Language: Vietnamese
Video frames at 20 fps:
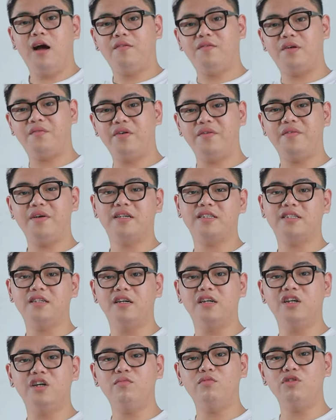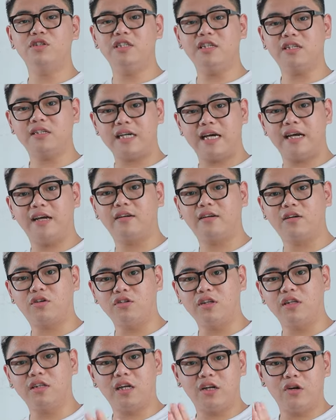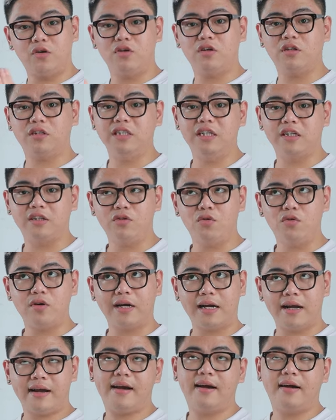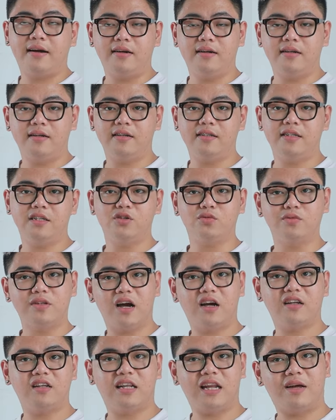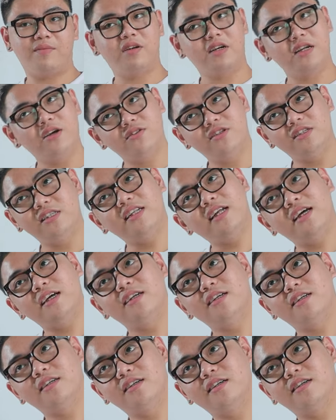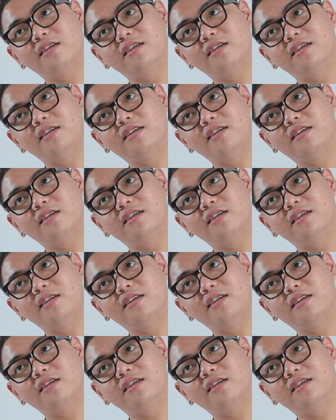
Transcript: Và với việc sở hữu một chiếc đèn có thể thay đổi được nhiệt độ K thì chúng ta có thể làm được điều như thế này.